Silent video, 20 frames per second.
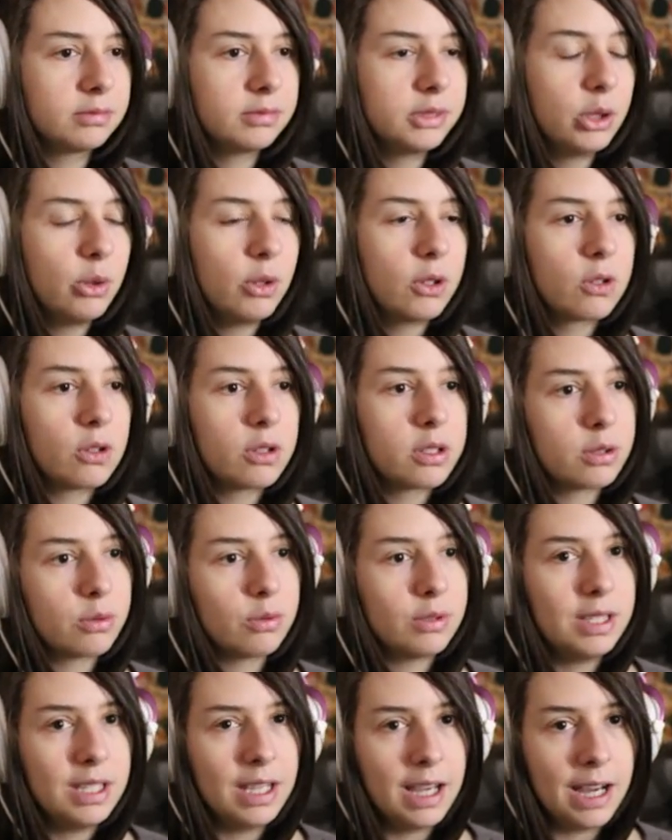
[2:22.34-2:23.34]
Lui col suo
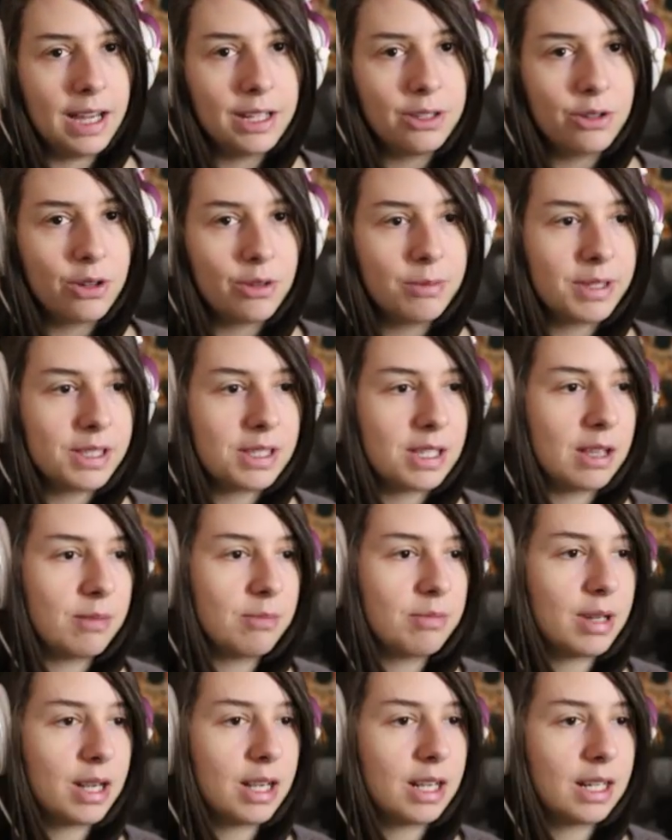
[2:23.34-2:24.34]
diario, come
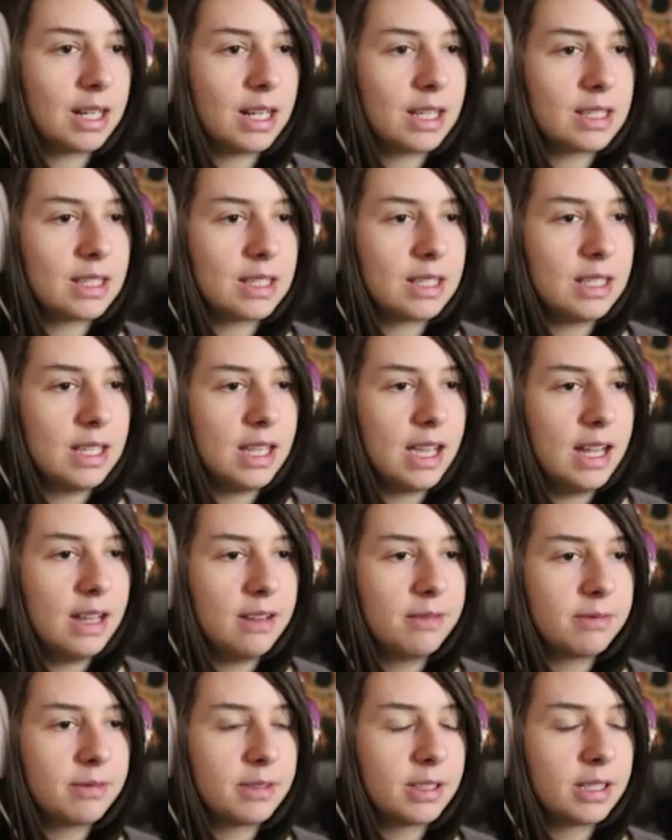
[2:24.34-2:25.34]
sempre, ragazzi, eh?